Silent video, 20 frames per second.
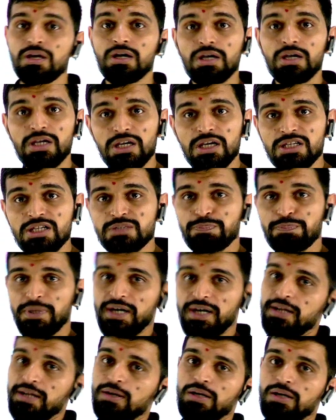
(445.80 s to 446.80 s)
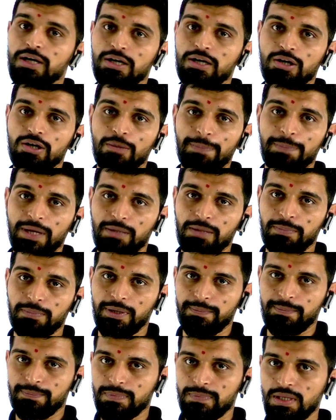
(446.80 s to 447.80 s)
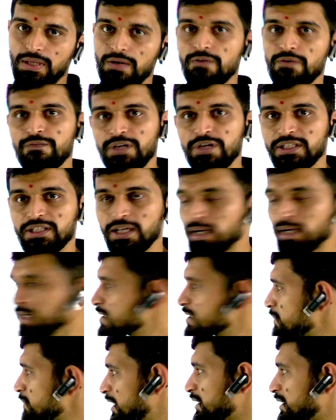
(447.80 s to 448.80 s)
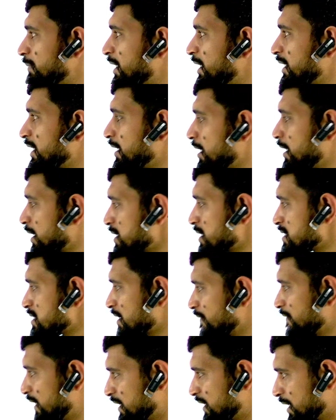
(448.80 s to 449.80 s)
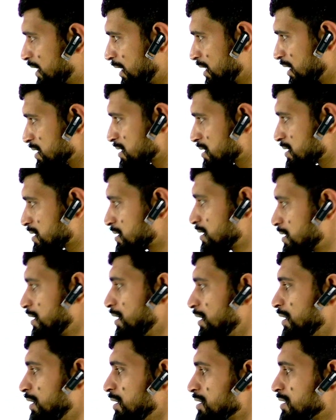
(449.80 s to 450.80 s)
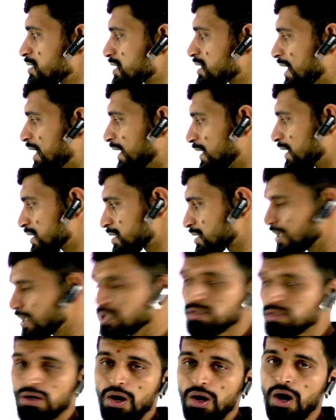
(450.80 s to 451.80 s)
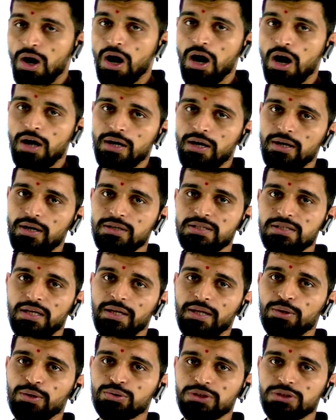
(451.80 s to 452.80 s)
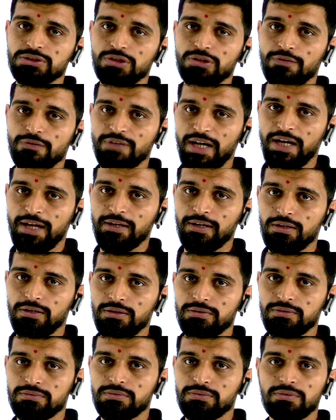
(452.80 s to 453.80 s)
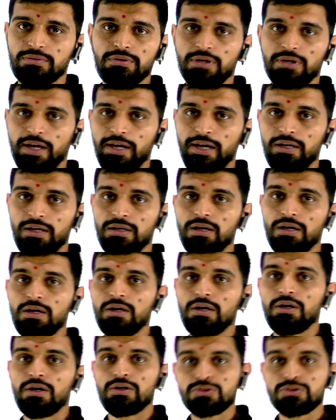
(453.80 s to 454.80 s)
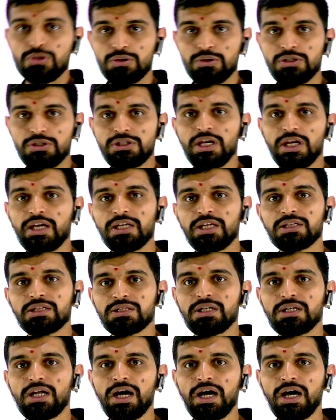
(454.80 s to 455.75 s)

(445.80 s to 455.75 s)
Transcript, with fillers: इस पर्टिकुलर टॉपिक में वेदर इट इज मैथमेटिकल रीजनिंग वेदर इट इज स्टैटिस्टिक्स और सोल्यूशन ऑफ ट्राइंगल राइट सो ये इतना